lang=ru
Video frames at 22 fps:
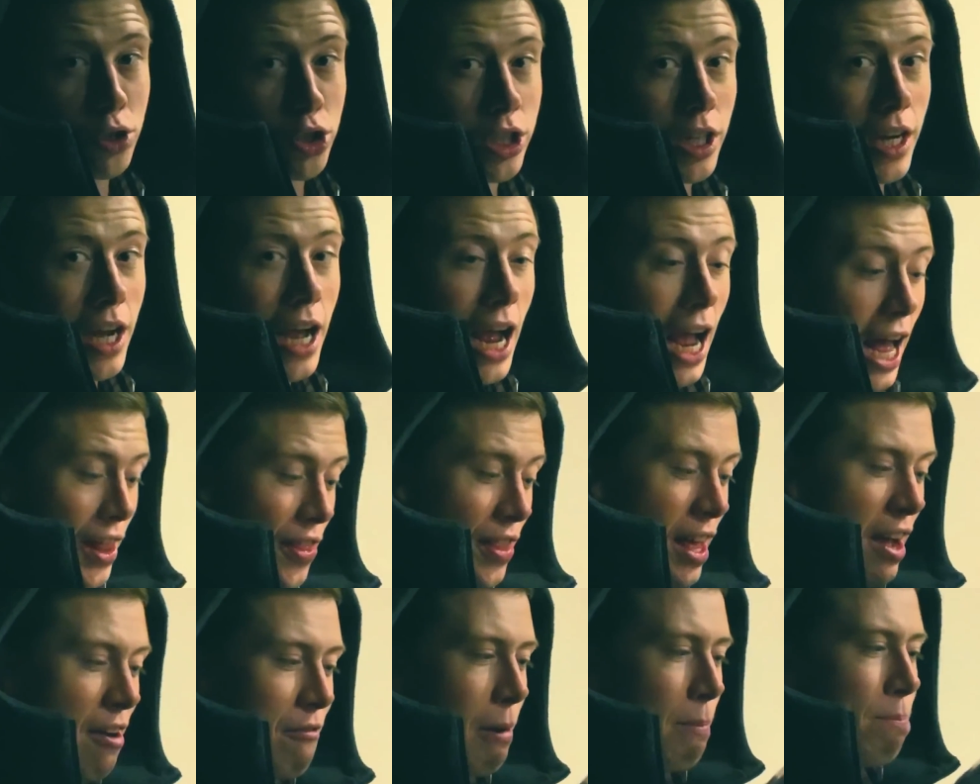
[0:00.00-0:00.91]
что
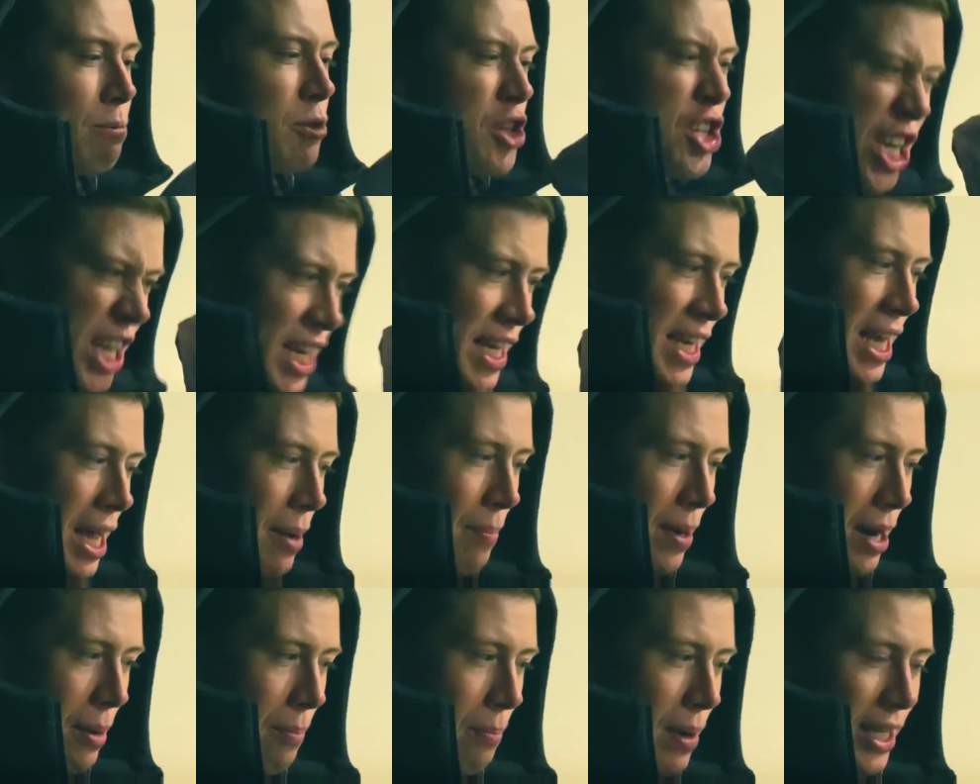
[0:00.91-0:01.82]
она вообще не
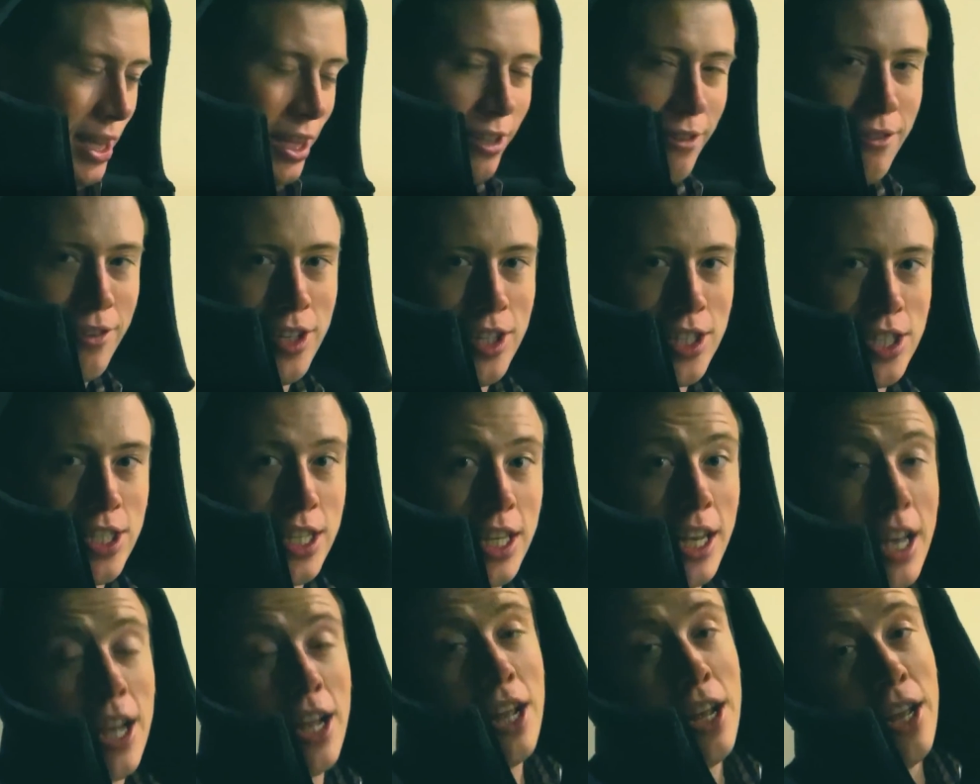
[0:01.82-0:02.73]

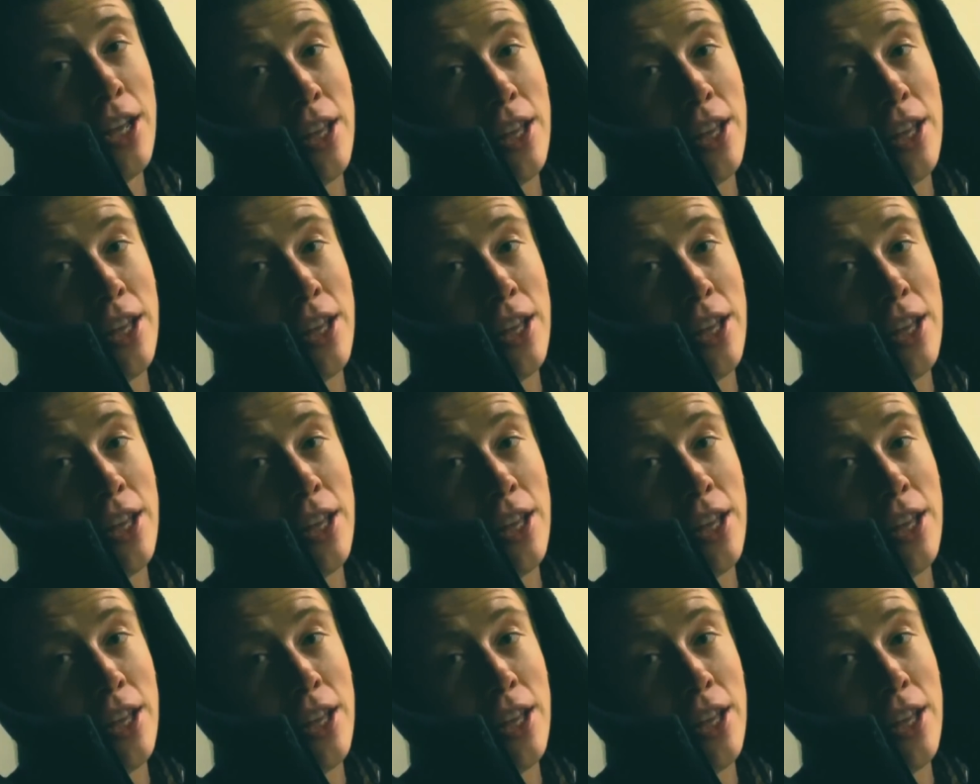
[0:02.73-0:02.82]
обрабатывается